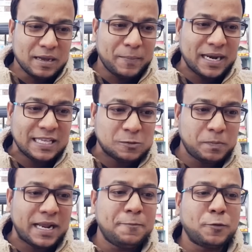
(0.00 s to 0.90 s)
মানে
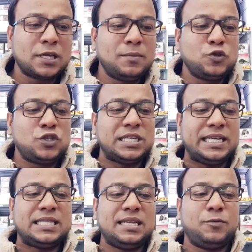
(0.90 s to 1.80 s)
স্পেনের প্রধানমন্ত্রী
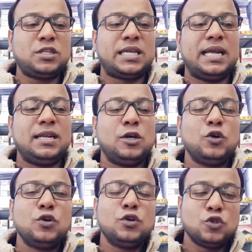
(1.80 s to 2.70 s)
যিনি তিনি বলছেন
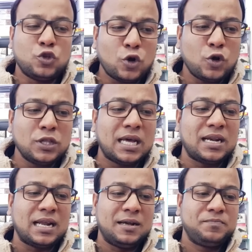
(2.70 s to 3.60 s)

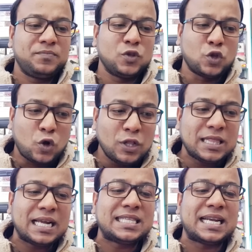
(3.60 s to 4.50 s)
দখলদাররা
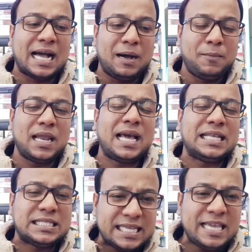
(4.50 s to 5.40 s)
দখলদারদের হামলায়
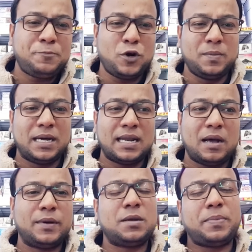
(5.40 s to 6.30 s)
যেই পরিমাণ আমাদের